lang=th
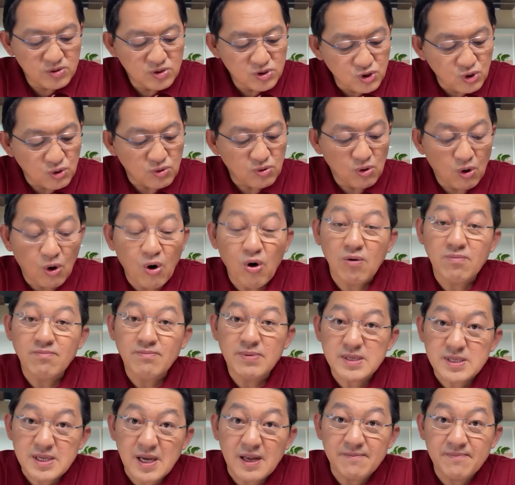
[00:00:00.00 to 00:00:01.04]

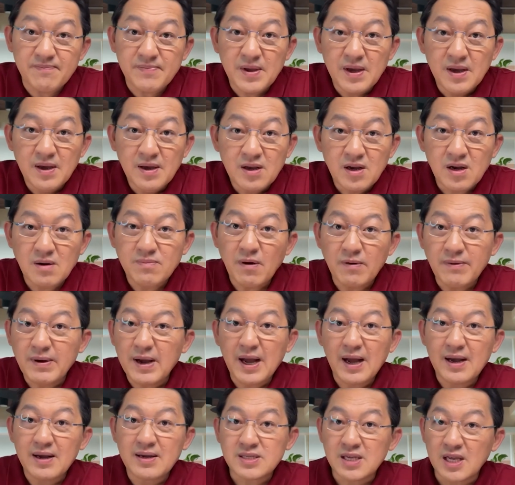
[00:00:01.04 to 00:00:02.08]
0.6%ก็เพราะ
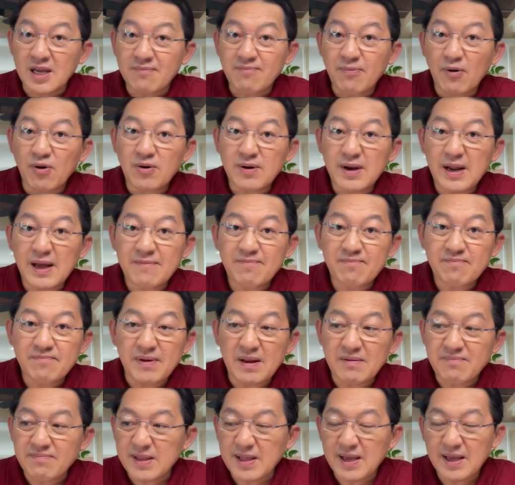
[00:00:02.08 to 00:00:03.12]
ว่าสิงคโปร์นั้น
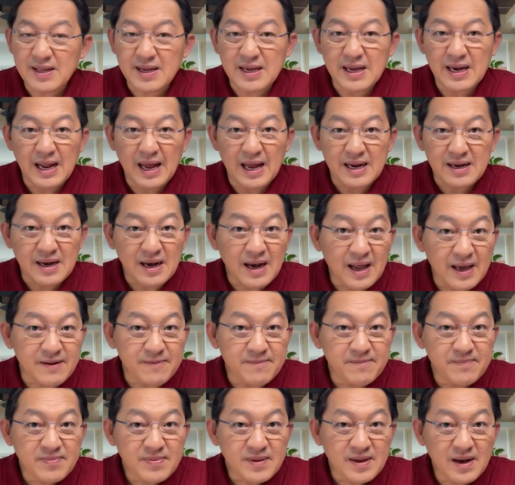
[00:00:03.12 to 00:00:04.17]
เป็นประเทศขนาดเล็
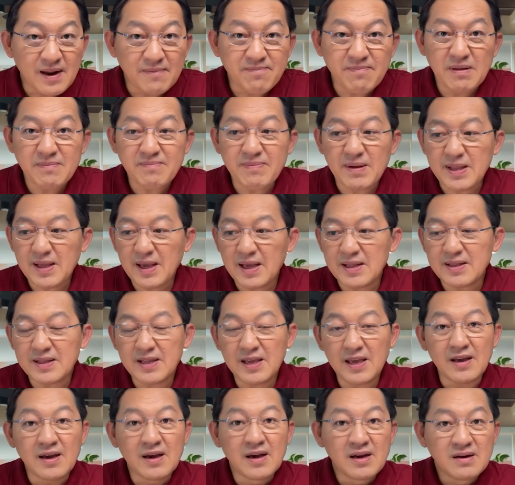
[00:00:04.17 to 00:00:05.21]
ก และเป็นประเทศ
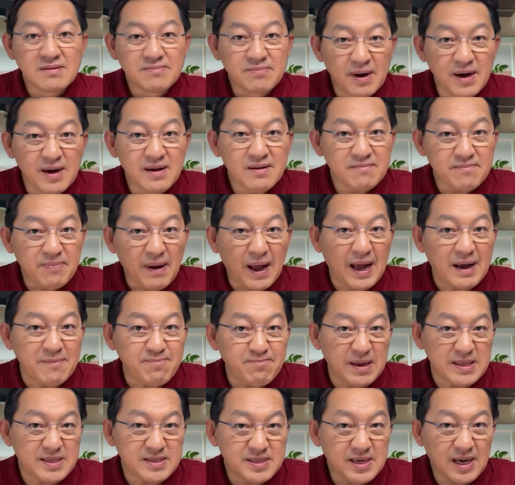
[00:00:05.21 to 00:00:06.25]
ที่พึ่งพา
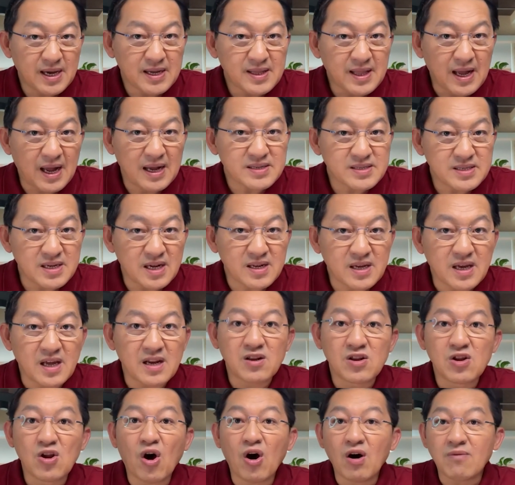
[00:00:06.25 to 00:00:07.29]
ปัจจัยทางเศรษฐกิ
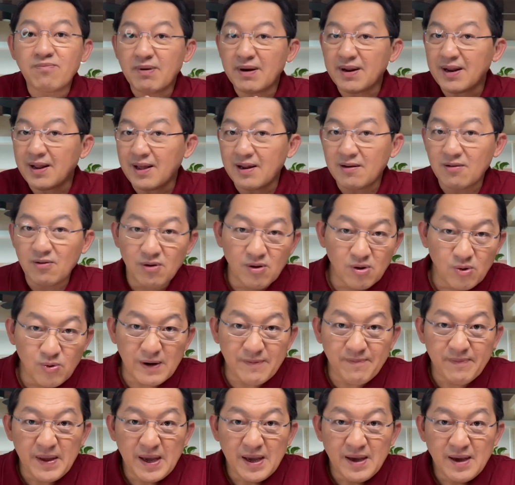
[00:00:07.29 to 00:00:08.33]
จนอกประเทศ
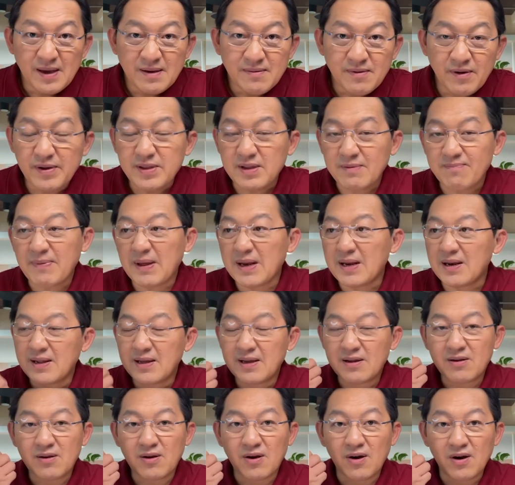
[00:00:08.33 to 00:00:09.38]
ล้วนๆไม่ว่าจะเป็น
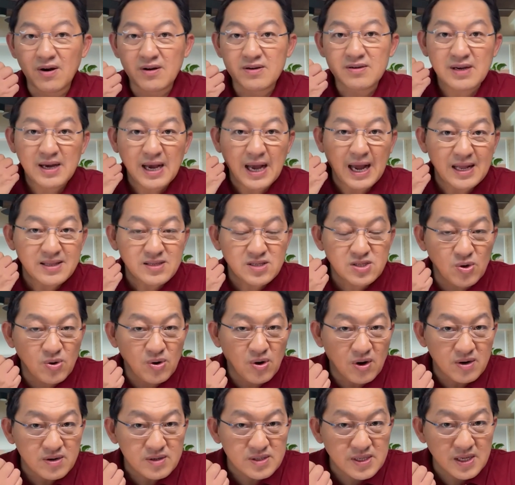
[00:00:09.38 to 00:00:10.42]
เรื่องของการส่
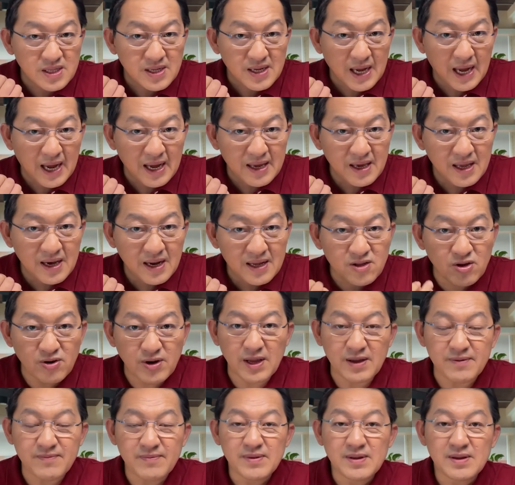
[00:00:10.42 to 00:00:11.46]
งออกสินค้าอิเล็กท
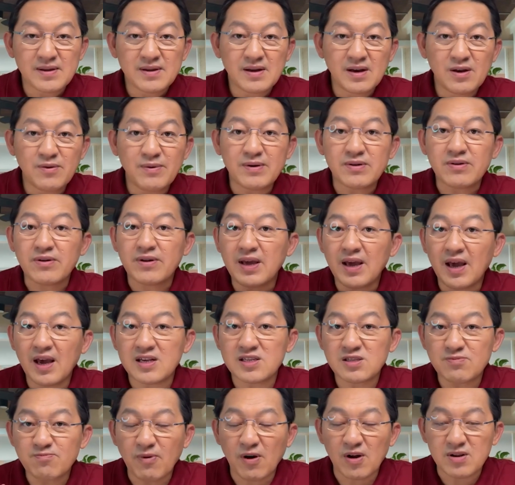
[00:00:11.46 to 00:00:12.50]
รอนิกส์หรือว่ารี
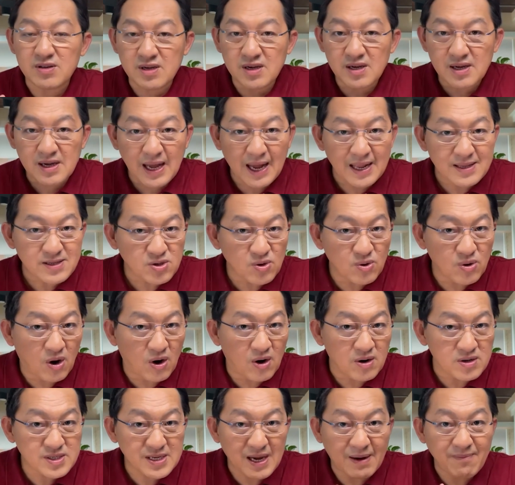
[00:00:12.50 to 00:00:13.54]
เอ็กซ์พอร์ตคือการส่ง
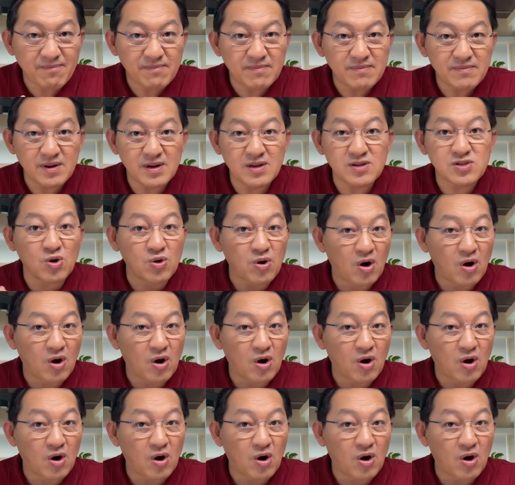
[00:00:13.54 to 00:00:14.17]
ออกซ้ำหรือ